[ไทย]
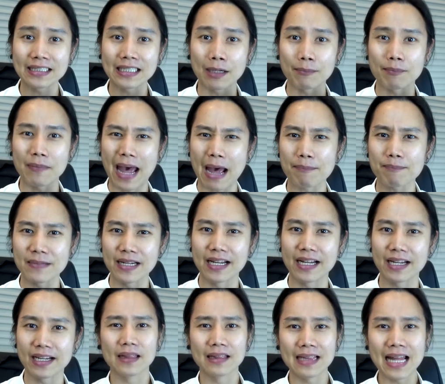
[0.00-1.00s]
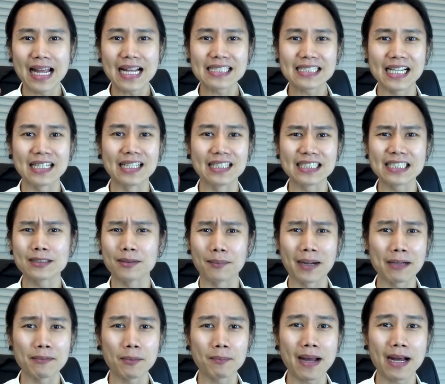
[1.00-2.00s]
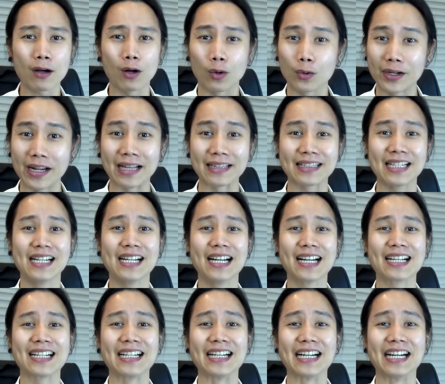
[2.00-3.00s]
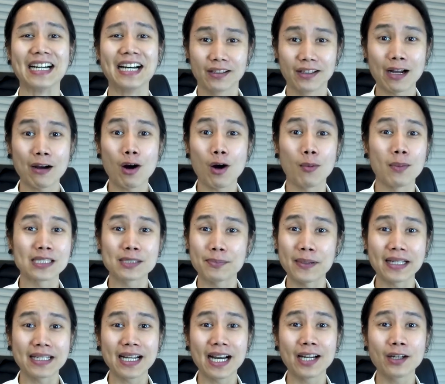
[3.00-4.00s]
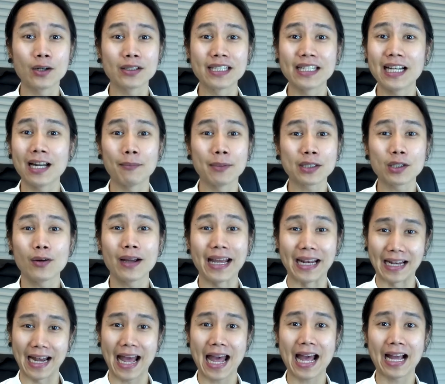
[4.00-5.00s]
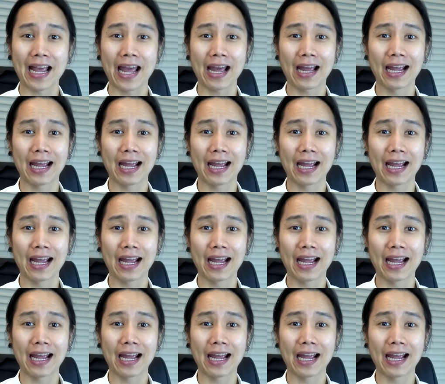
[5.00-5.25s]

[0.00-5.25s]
กับแอปนี้ และอีกสิ่งหนึ่งที่สำคัญมากๆของครีเอเตอร์คือ เราออกมาสปิเกอร์โดยที่เราไม่ต้องเห็นหน้าไง